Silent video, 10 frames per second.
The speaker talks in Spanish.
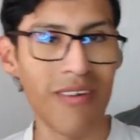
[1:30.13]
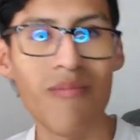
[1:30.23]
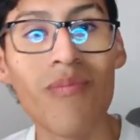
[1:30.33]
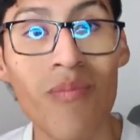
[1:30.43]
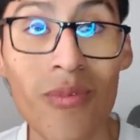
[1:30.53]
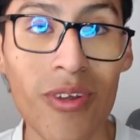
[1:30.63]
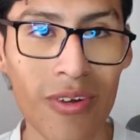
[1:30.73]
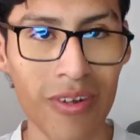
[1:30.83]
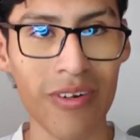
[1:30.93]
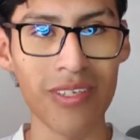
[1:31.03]
no hay un
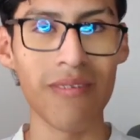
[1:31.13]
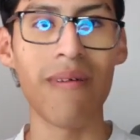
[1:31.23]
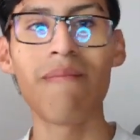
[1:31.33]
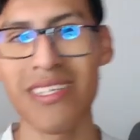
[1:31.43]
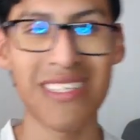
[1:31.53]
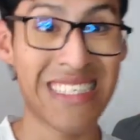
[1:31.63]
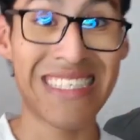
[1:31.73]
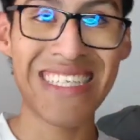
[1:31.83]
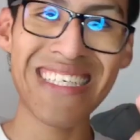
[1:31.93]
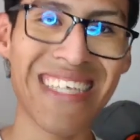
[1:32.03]
público que lo reciba.
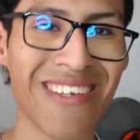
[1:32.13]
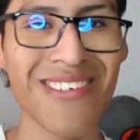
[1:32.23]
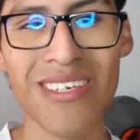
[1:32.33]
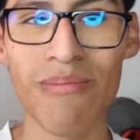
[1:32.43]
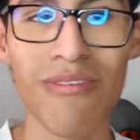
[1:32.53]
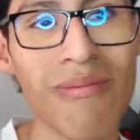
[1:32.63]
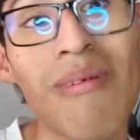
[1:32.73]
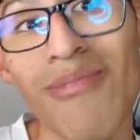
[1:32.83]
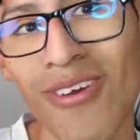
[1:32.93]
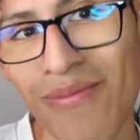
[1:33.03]
hace tres años y por fin me
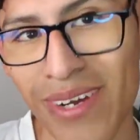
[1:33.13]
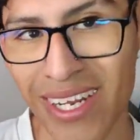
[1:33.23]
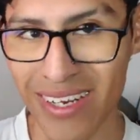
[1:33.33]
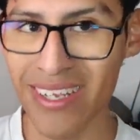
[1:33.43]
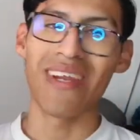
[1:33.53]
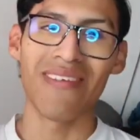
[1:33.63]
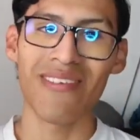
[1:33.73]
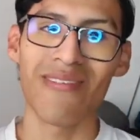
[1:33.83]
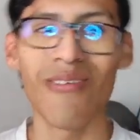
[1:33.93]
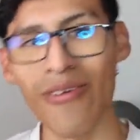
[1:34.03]
han podido pagar. Para mí
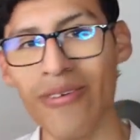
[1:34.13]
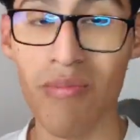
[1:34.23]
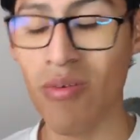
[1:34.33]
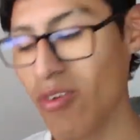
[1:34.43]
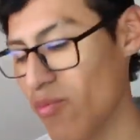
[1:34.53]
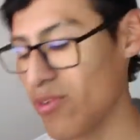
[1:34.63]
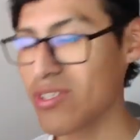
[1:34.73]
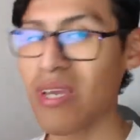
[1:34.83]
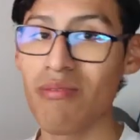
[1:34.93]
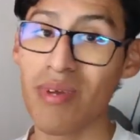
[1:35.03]
es un logro. Por lo menos puedo
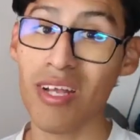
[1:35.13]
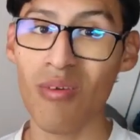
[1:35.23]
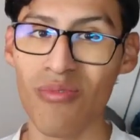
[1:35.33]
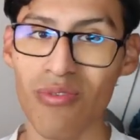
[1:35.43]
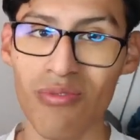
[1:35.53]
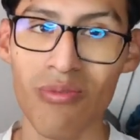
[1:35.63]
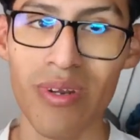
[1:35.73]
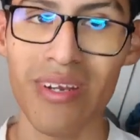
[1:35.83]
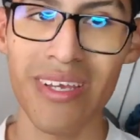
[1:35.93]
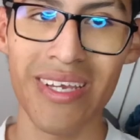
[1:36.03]
decir que mi meta como youtuber